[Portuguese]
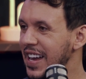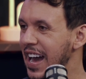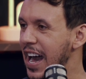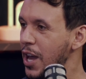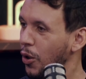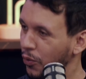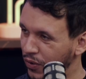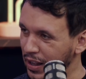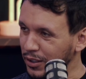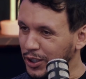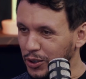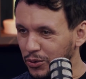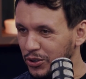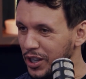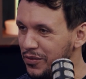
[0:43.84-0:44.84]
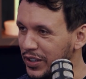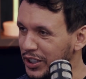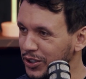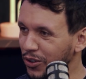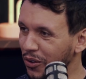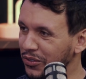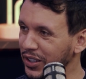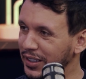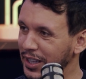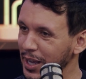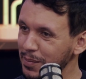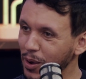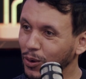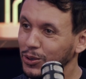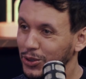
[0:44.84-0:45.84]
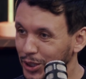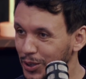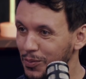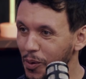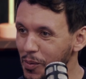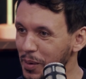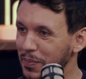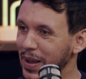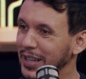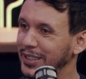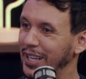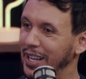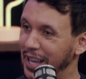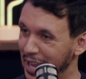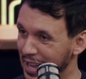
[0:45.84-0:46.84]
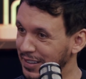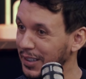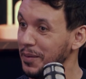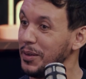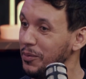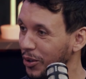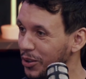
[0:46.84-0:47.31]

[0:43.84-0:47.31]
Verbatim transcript: Aí eu falo que do dia 29 de setembro é o dia do Bomba Pet, que é exatamente meu